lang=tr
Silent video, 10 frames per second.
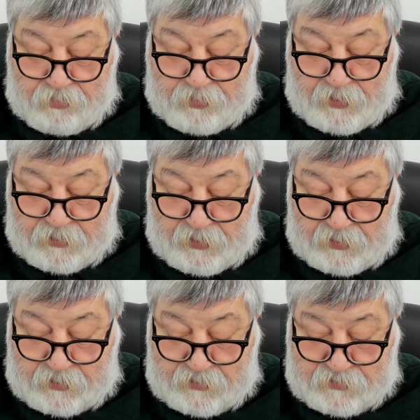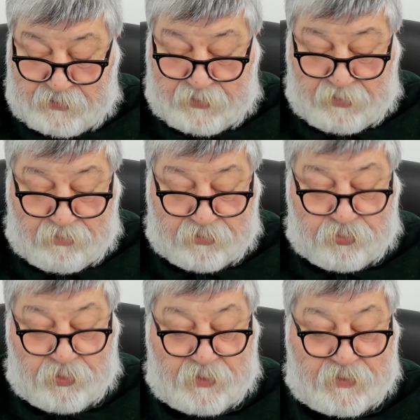perde arkasında devleti
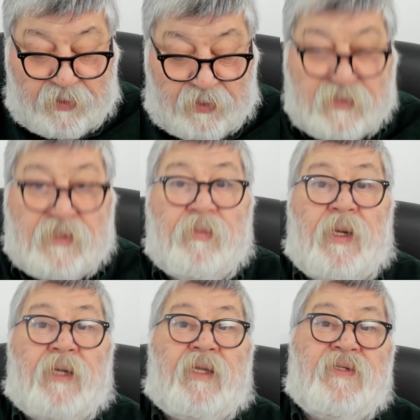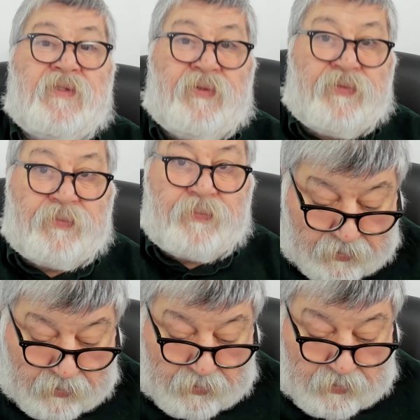yöneten asıl merkezdir.
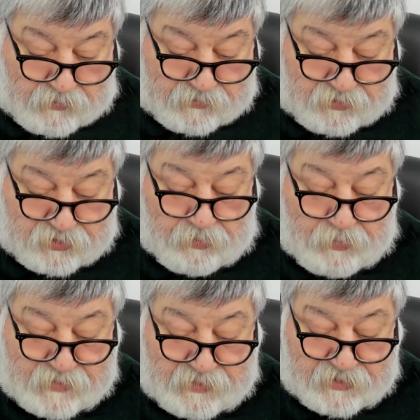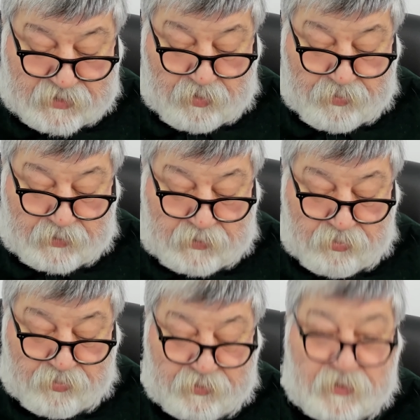Seçilme seçilmeme
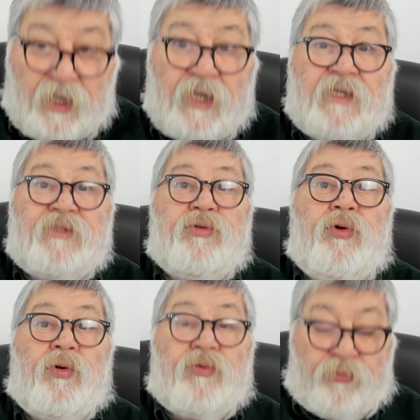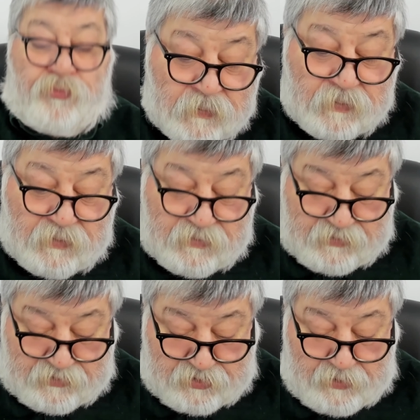gibi bir kaygısı yoktur.
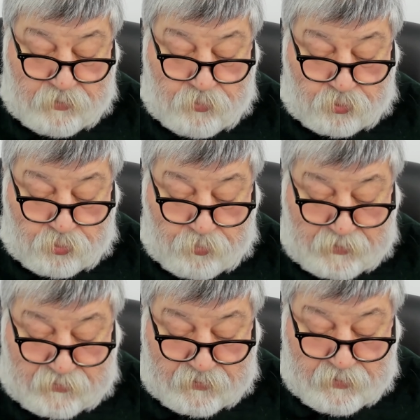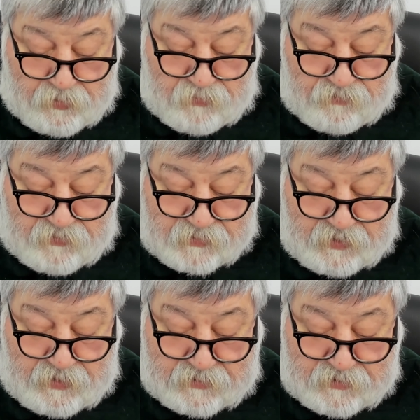Seçilen hükümet
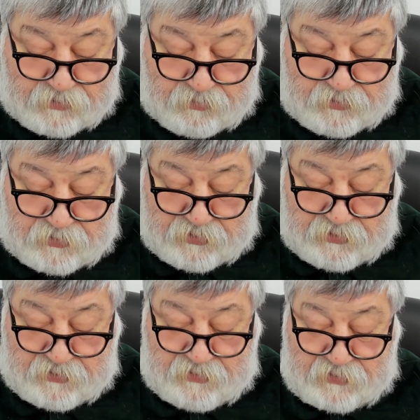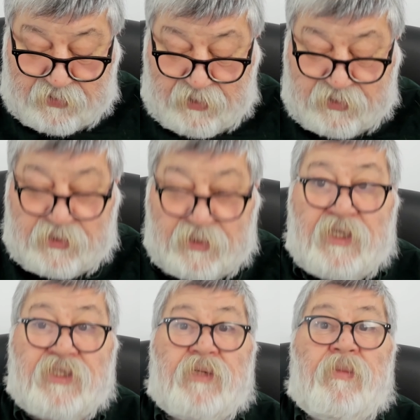vesayet rejiminin çizdiği saha içinde
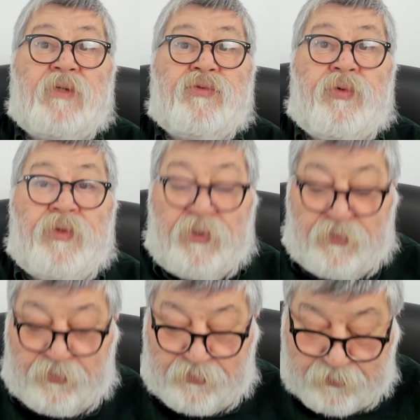yaşamak zorundadır.